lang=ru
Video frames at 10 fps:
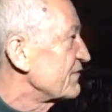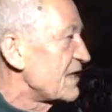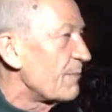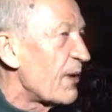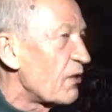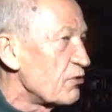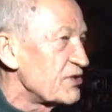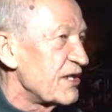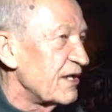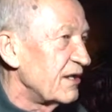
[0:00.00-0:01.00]
в
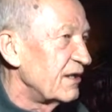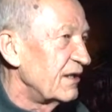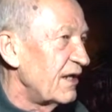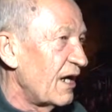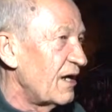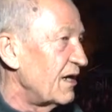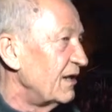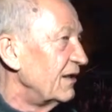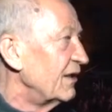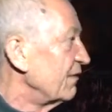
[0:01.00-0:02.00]
Запорожье я
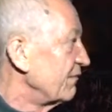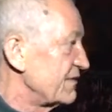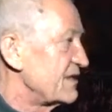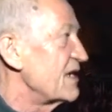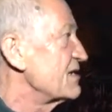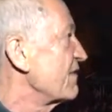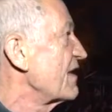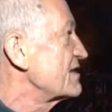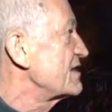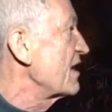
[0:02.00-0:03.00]
здесь в
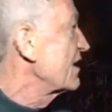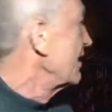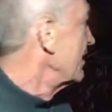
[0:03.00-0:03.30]
гостях,